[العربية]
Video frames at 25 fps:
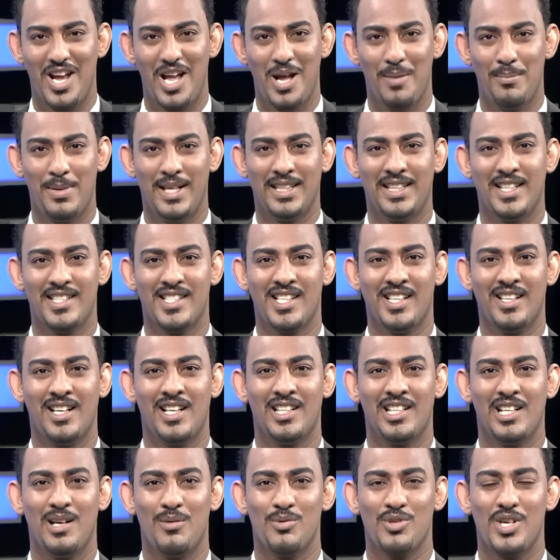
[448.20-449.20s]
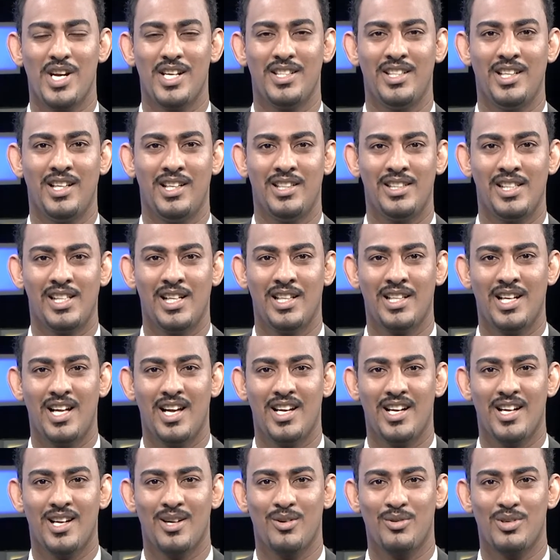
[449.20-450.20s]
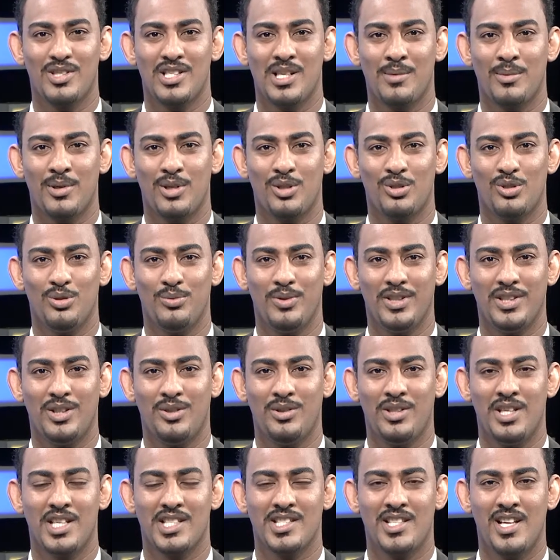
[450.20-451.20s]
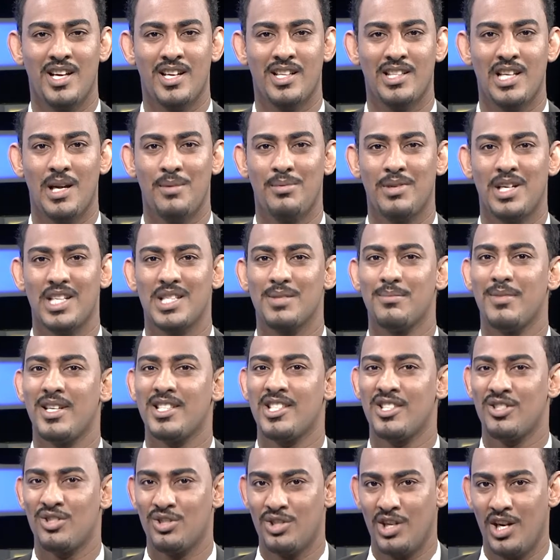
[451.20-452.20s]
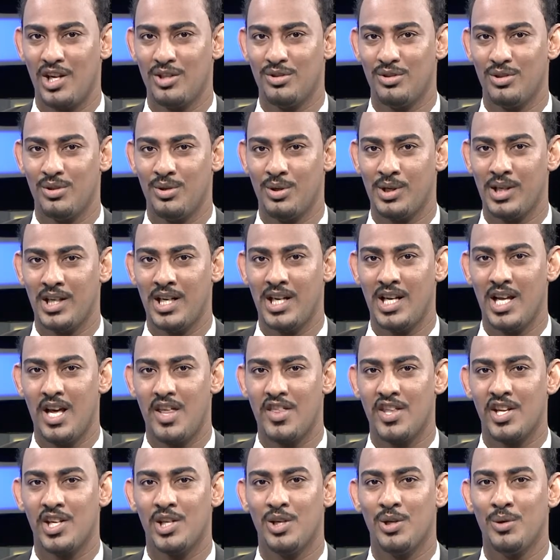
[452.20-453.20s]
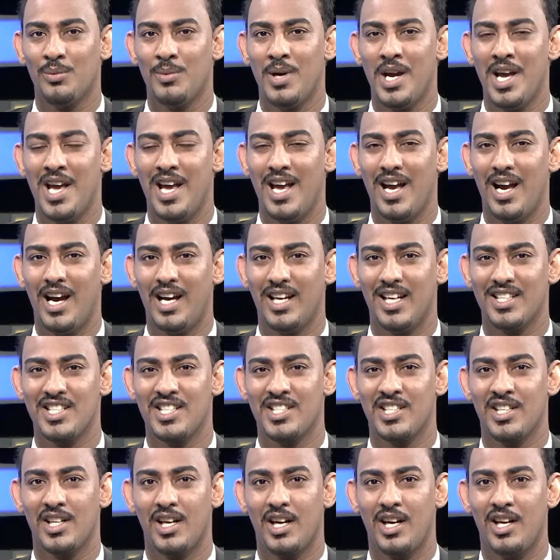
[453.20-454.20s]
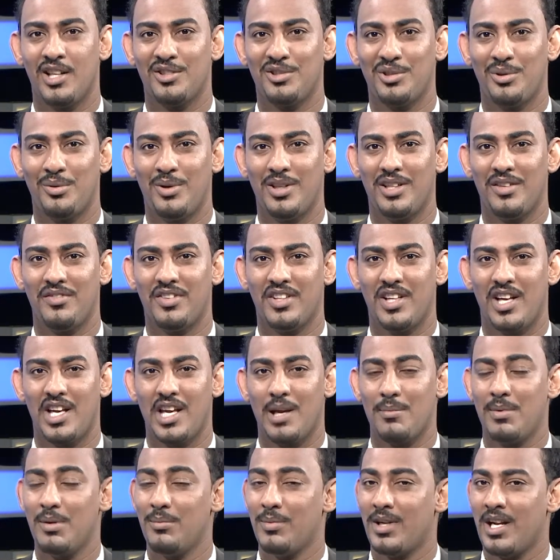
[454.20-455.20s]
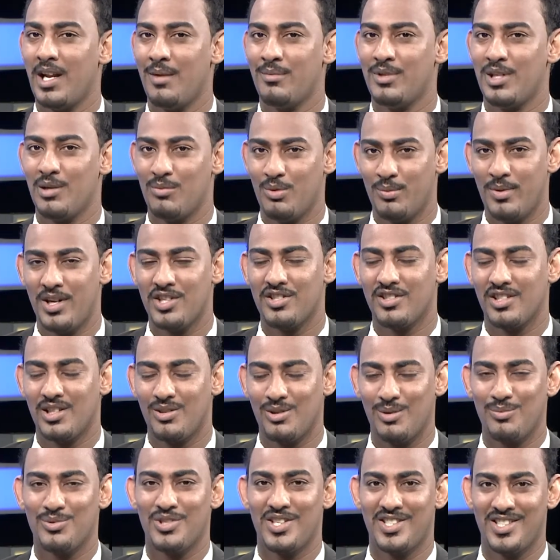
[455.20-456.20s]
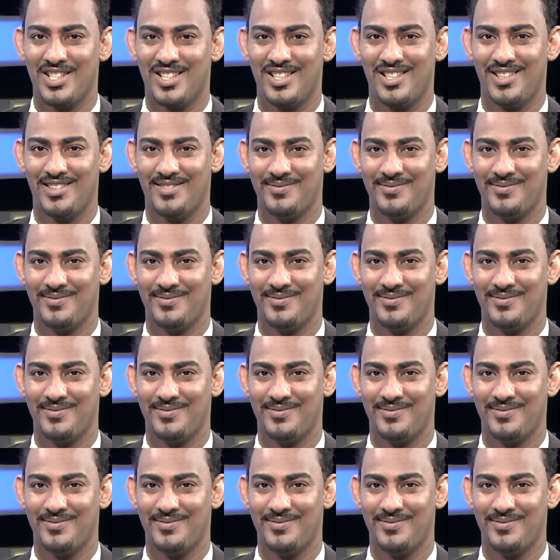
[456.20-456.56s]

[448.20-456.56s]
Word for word: بعد استعراضنا مشاهدينا لدرجات الحرارة ونسب الرطوبة دعونا نستعرض أبرز ما ستشاهدونه خلال هذا اليوم على شاشة قناة الرواد الفضائية من برامج مباشرة ومسجلة